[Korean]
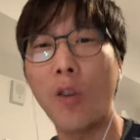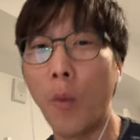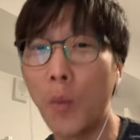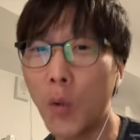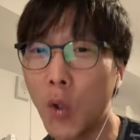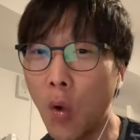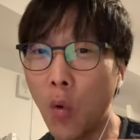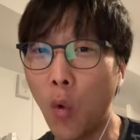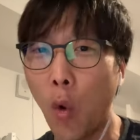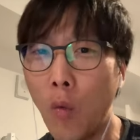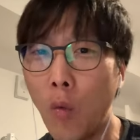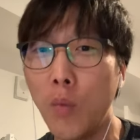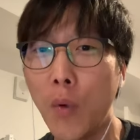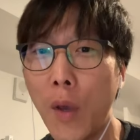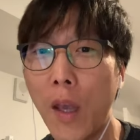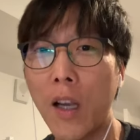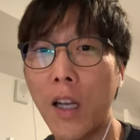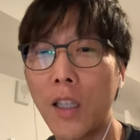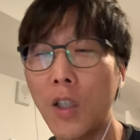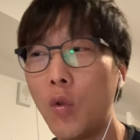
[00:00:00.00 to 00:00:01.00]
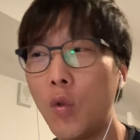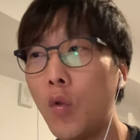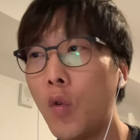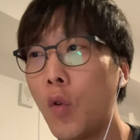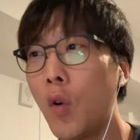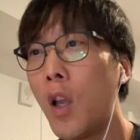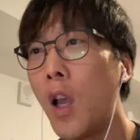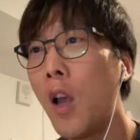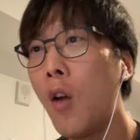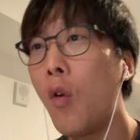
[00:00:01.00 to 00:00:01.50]
엄청
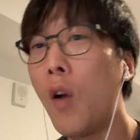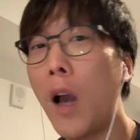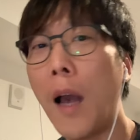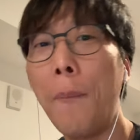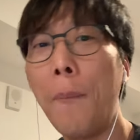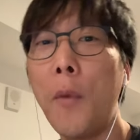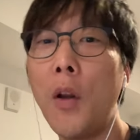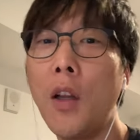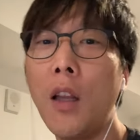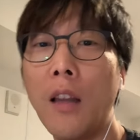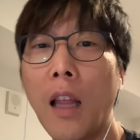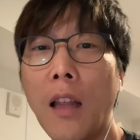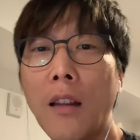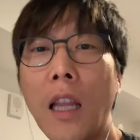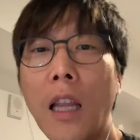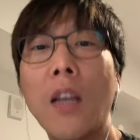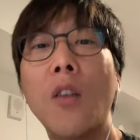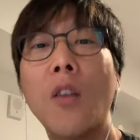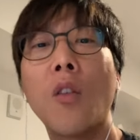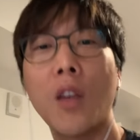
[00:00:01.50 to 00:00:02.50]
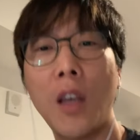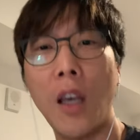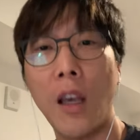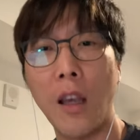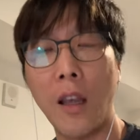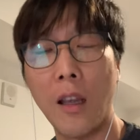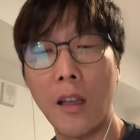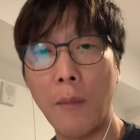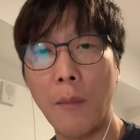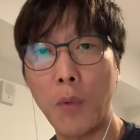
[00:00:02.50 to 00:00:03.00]
공부해가지고 어, 한 번에 됐네
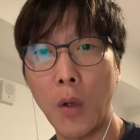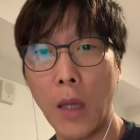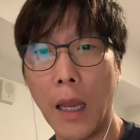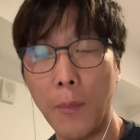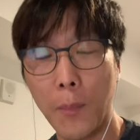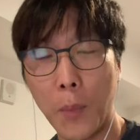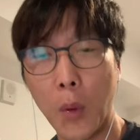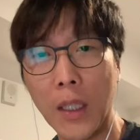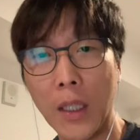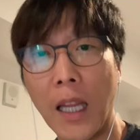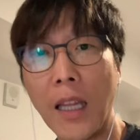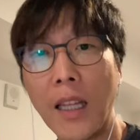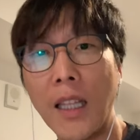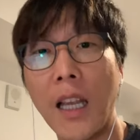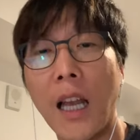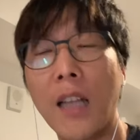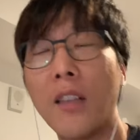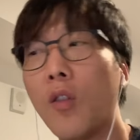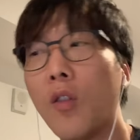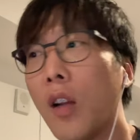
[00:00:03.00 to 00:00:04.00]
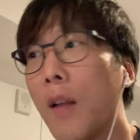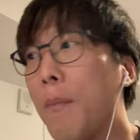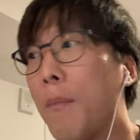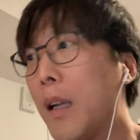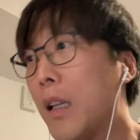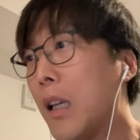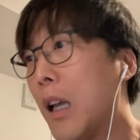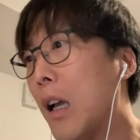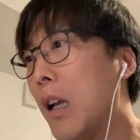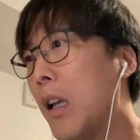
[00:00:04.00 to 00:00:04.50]
이렇게 프리텐딩 하는 거란
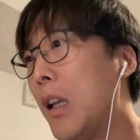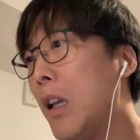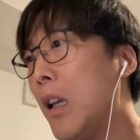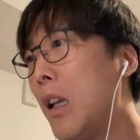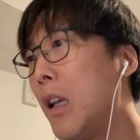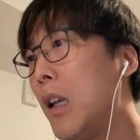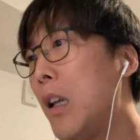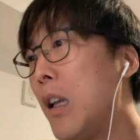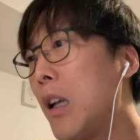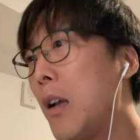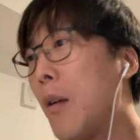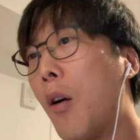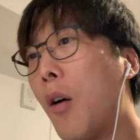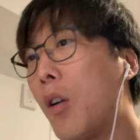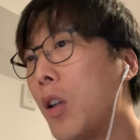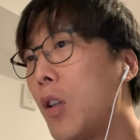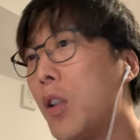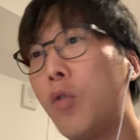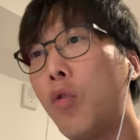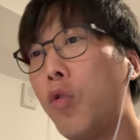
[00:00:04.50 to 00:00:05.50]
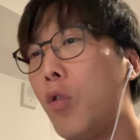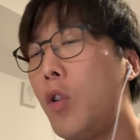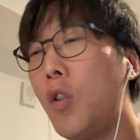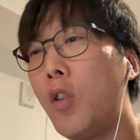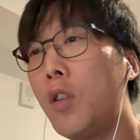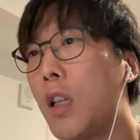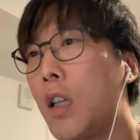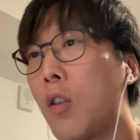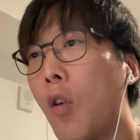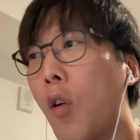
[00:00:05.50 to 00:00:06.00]
말이야. 어, 이
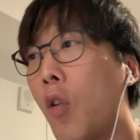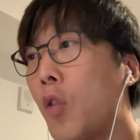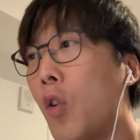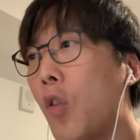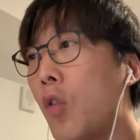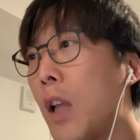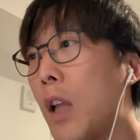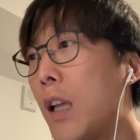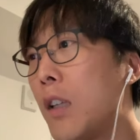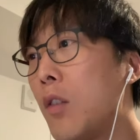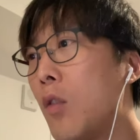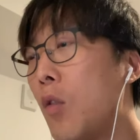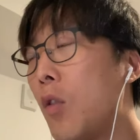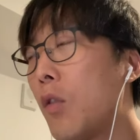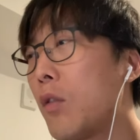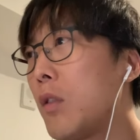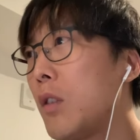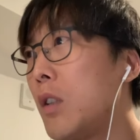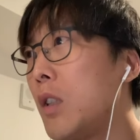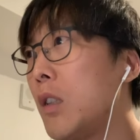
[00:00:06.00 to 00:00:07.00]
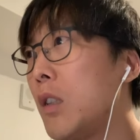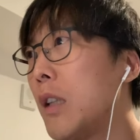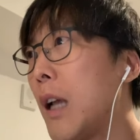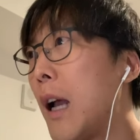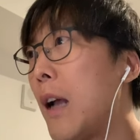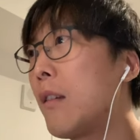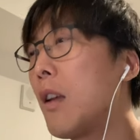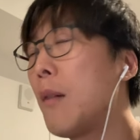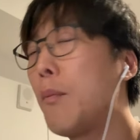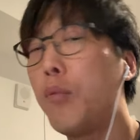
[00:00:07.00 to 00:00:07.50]
훈련이나 언어나 이런 것들은
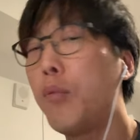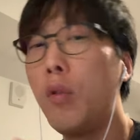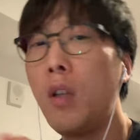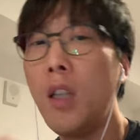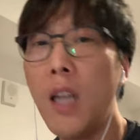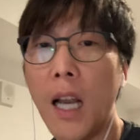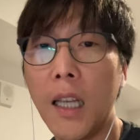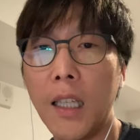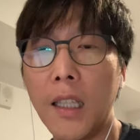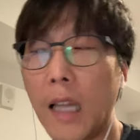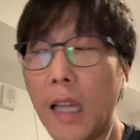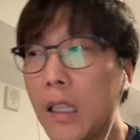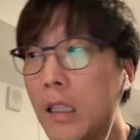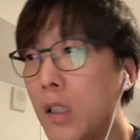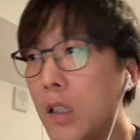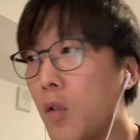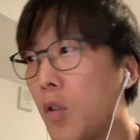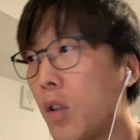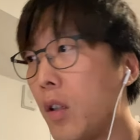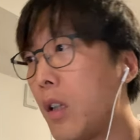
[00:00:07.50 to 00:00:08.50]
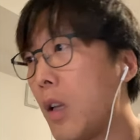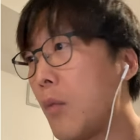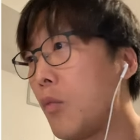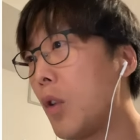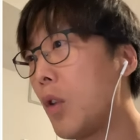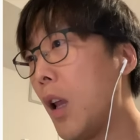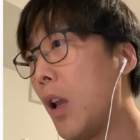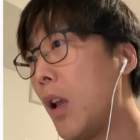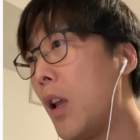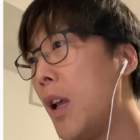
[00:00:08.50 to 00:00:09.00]
항상 분량이 따르는 거기
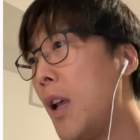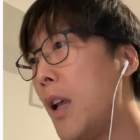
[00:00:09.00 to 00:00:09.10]
때문에